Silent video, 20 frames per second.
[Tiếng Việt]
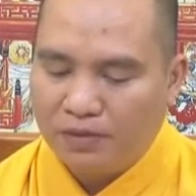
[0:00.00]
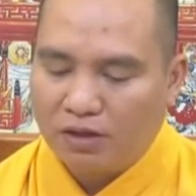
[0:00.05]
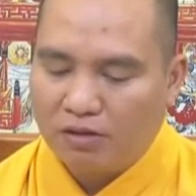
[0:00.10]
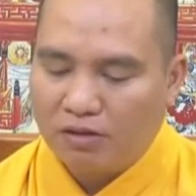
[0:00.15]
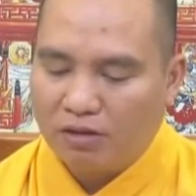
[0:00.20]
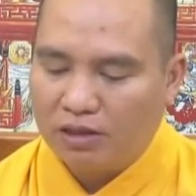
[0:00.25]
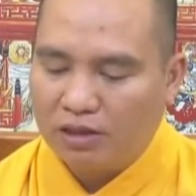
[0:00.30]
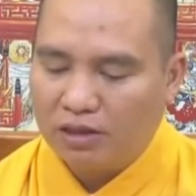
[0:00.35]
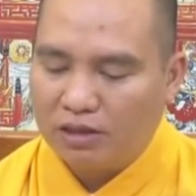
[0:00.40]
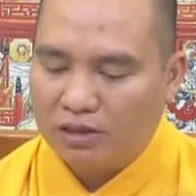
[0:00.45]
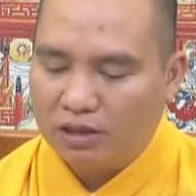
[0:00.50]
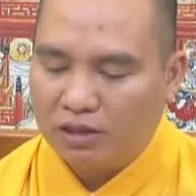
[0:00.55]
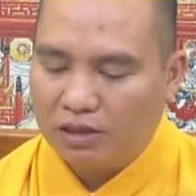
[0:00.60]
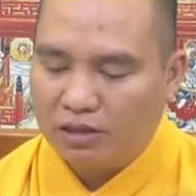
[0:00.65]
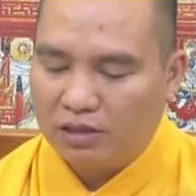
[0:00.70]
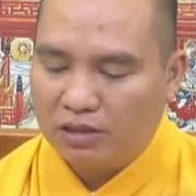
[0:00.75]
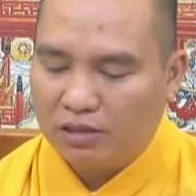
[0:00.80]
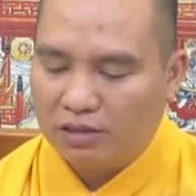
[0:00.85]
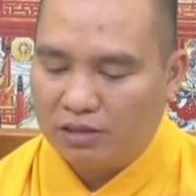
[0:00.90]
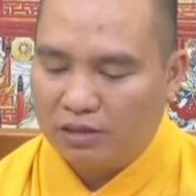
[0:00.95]
con rất
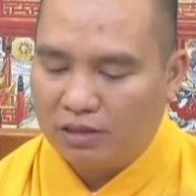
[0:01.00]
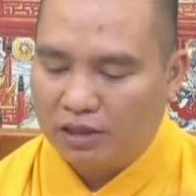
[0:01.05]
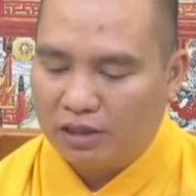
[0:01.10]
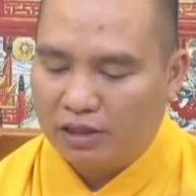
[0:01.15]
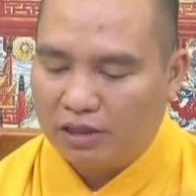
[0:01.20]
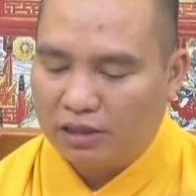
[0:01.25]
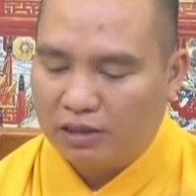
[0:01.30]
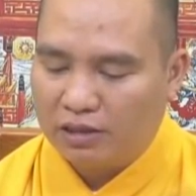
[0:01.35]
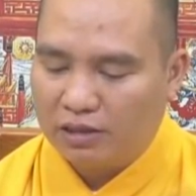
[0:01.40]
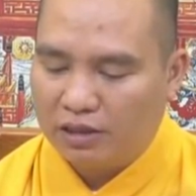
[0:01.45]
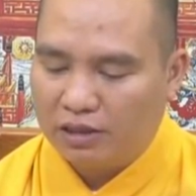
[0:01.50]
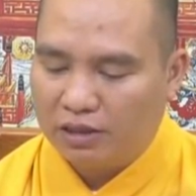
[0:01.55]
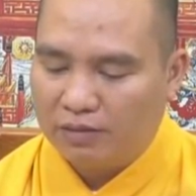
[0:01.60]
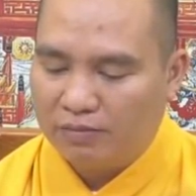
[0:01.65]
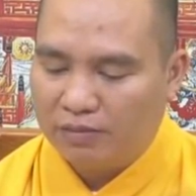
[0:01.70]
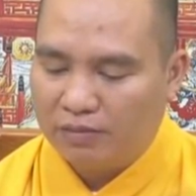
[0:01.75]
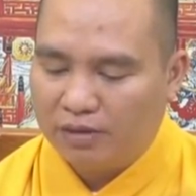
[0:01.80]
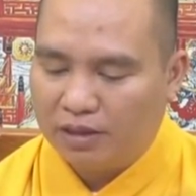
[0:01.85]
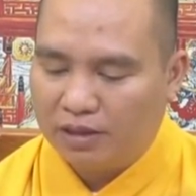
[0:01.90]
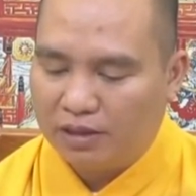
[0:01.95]
sợ nên đã
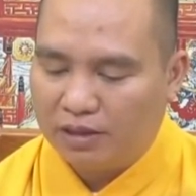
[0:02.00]
tìm